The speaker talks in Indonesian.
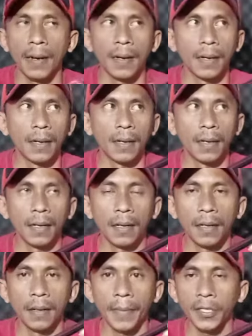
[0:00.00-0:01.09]

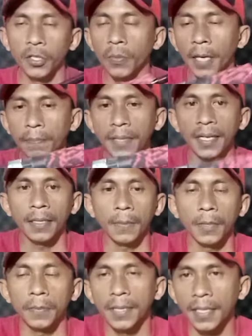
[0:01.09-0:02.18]
Uh, medium happy ya,
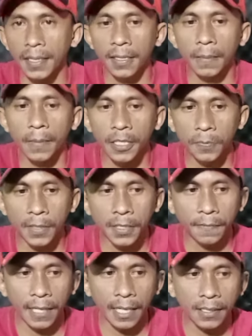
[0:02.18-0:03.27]
teman-teman nanti kita bahas
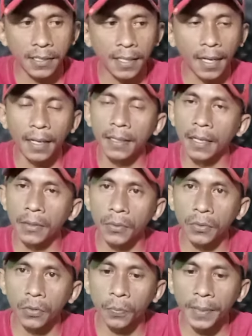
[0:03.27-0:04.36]
spesifikasinya. Dan
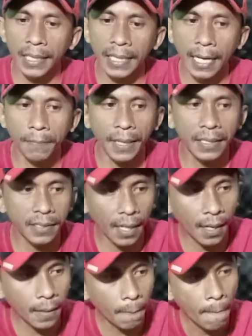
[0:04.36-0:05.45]
untuk pilihan
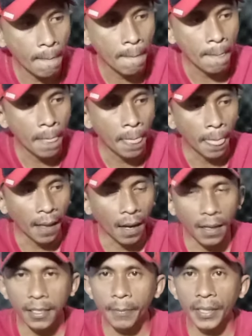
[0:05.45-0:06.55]
panjang
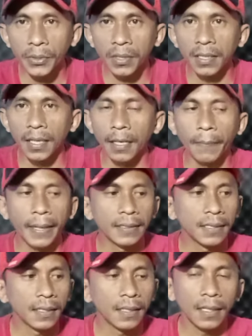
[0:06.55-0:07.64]
uh, ini masuk di Daniel
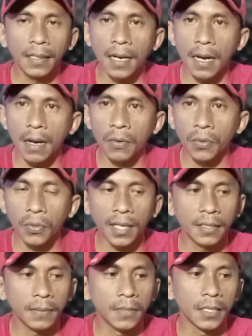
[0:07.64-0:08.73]
Pancing tiga
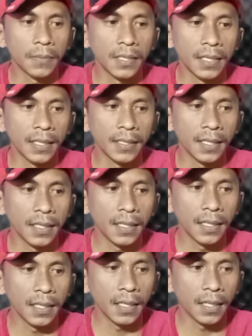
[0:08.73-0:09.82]
ukuran teman-teman ya
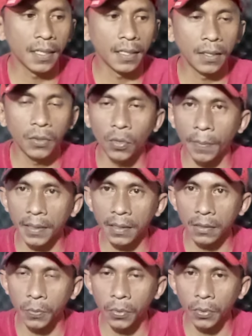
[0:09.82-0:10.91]
jadi uh, ada 2
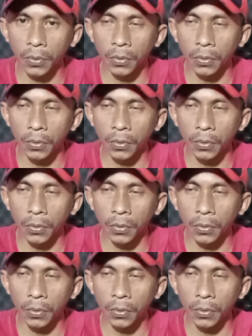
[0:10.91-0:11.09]
meter 10